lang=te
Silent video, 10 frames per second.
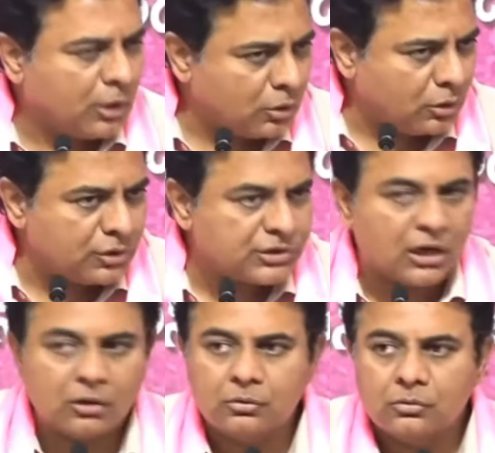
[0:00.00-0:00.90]
మరొక
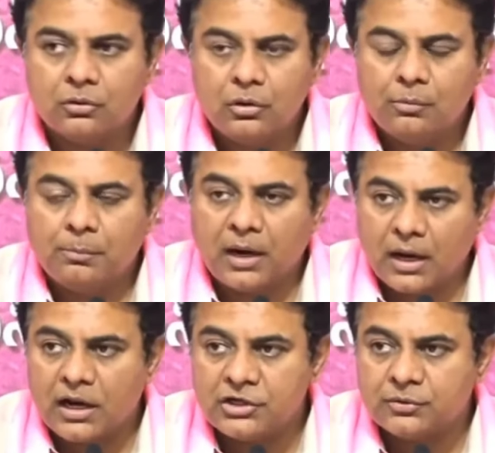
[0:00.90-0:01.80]
రెండుసార్లు
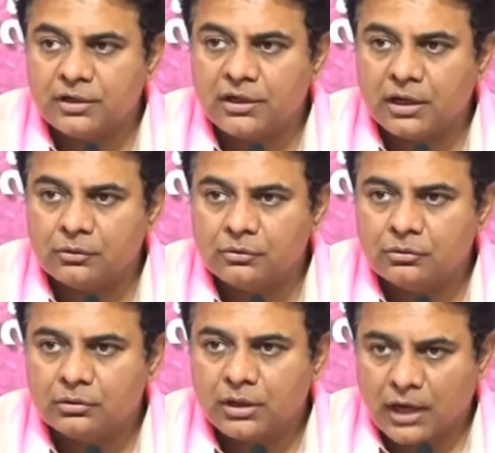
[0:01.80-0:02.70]
పల్లా రెడ్డి గారు
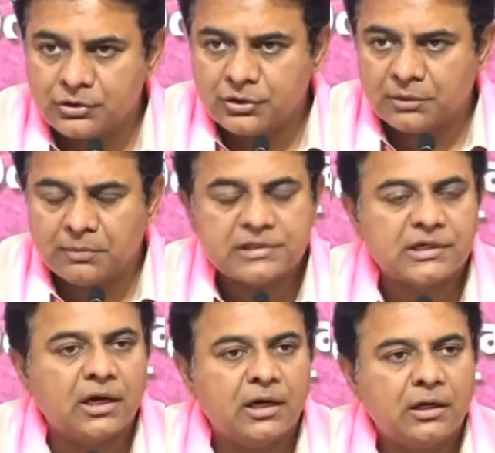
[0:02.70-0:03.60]
గ్రాడ్యుయేట్
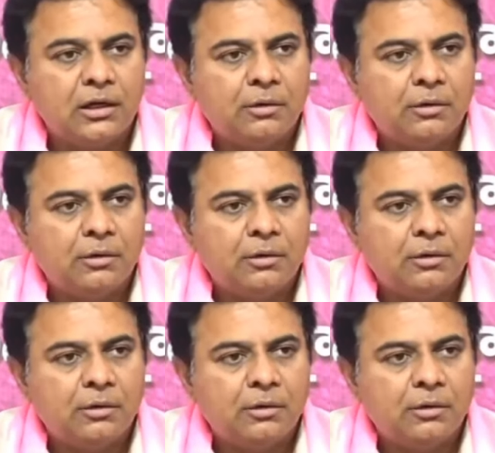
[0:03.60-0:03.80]
ఎమ్మెల్సీగా